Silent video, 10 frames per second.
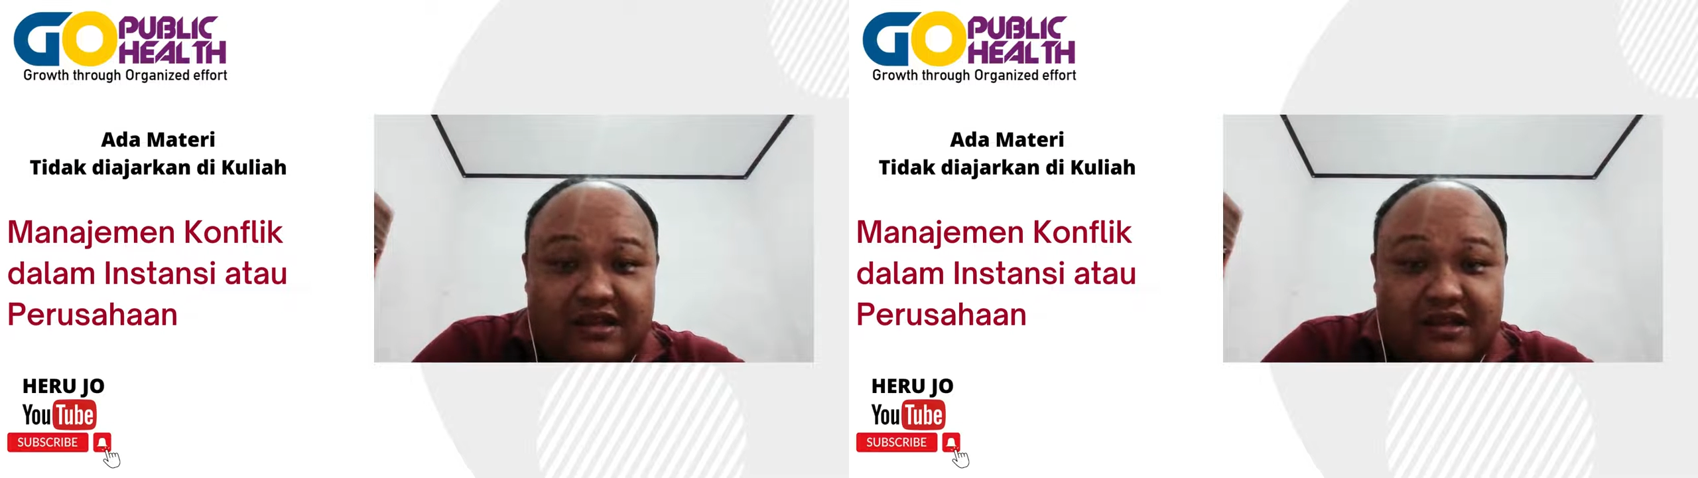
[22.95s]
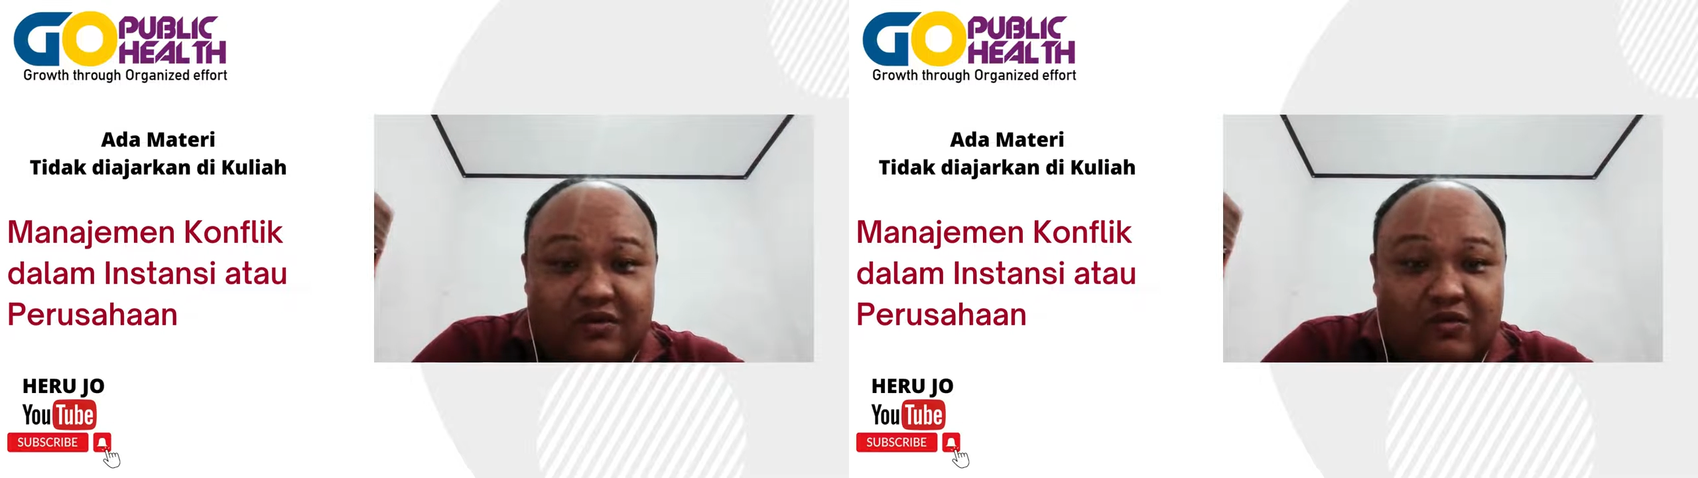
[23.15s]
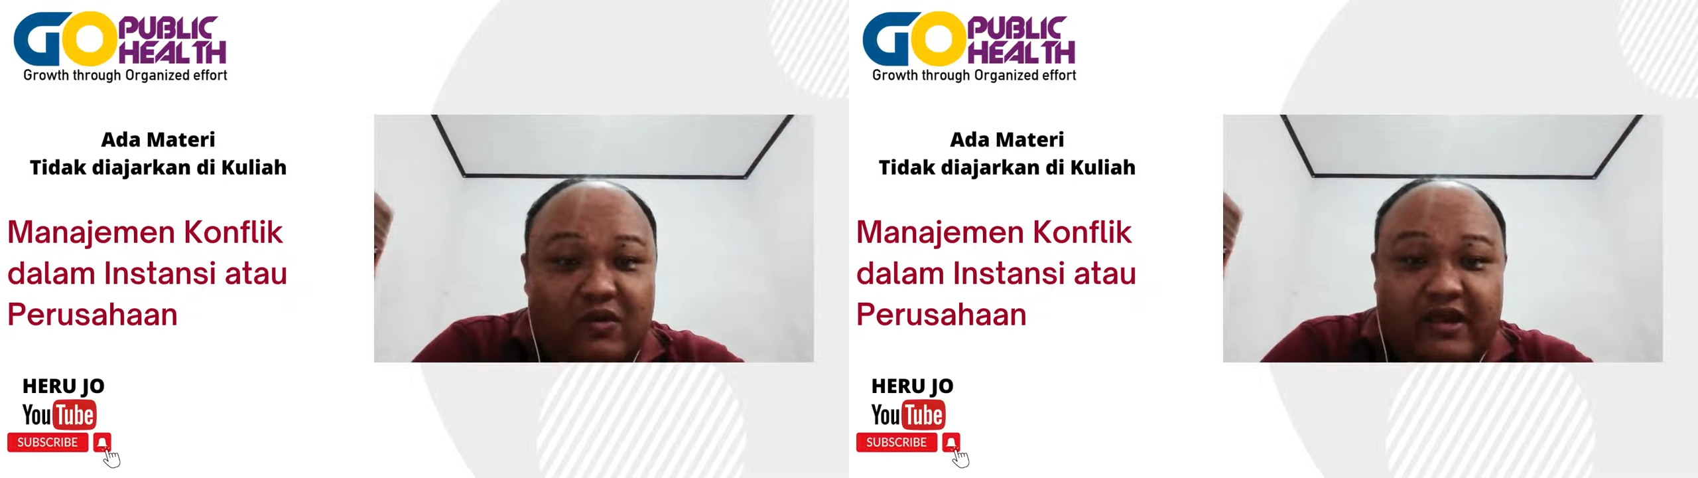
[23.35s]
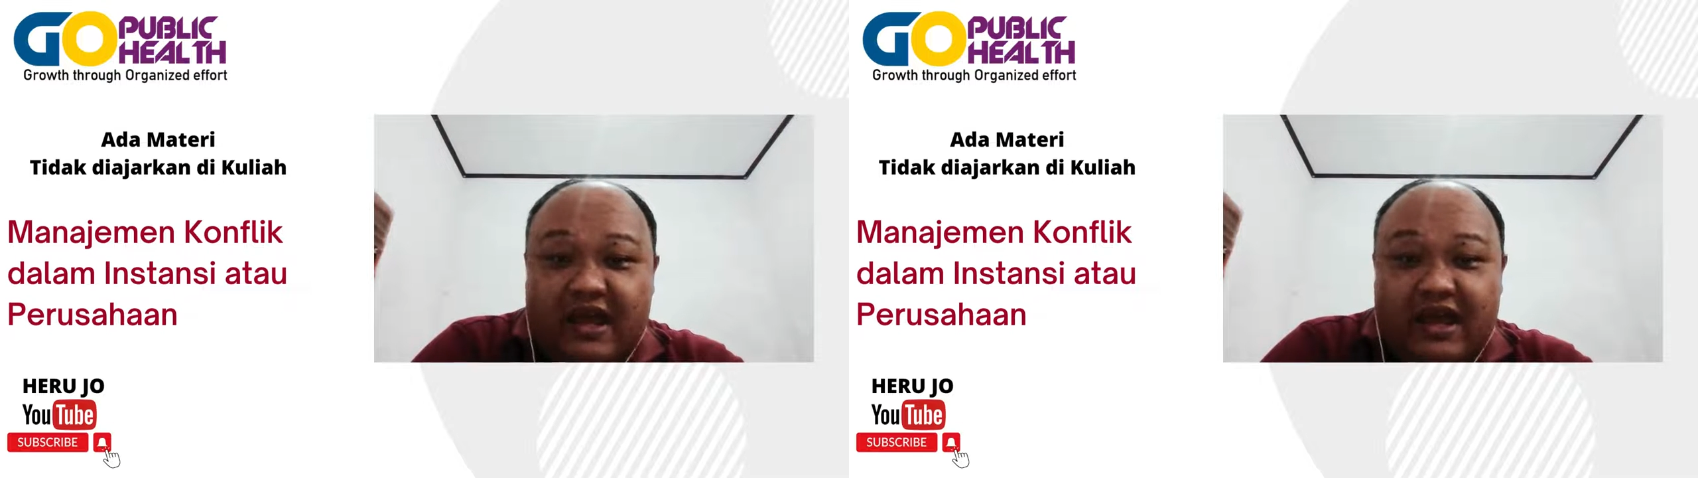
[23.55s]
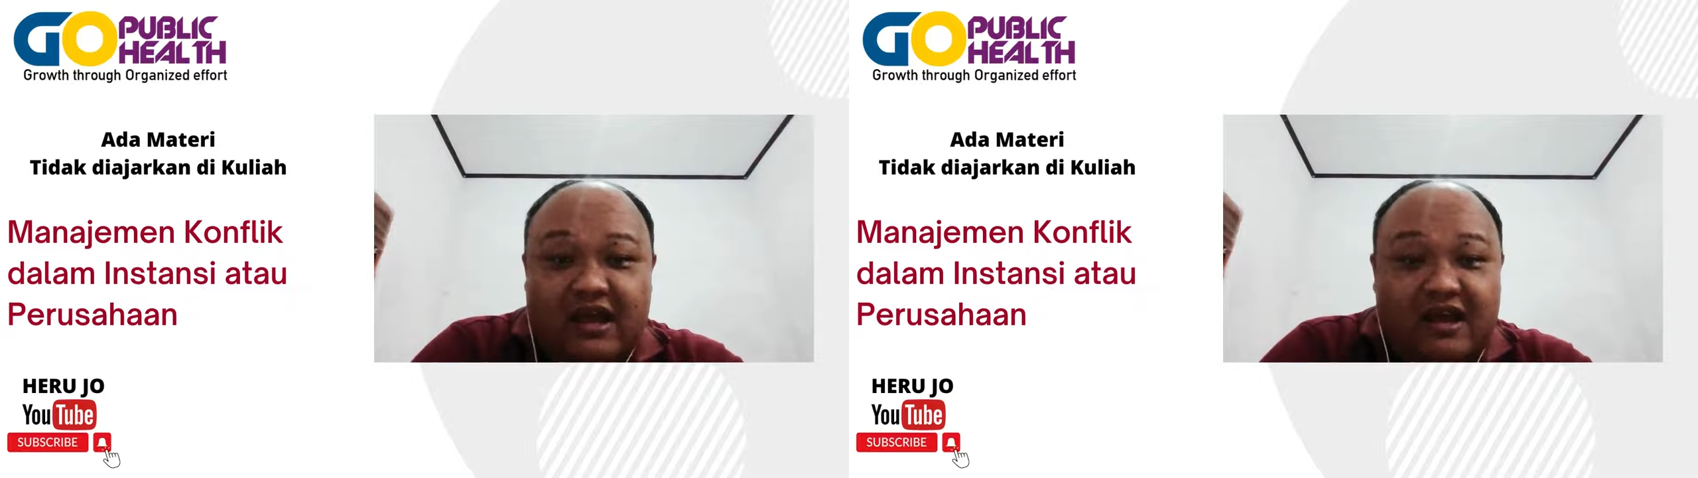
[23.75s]
di
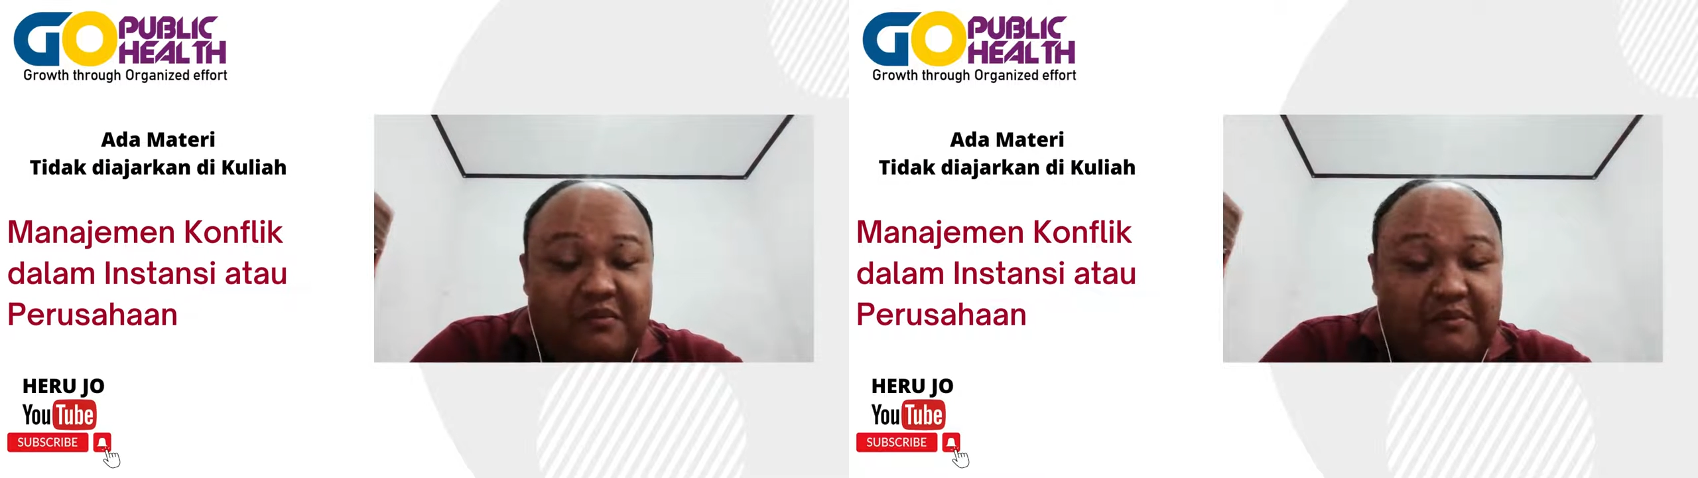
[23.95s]
kuliah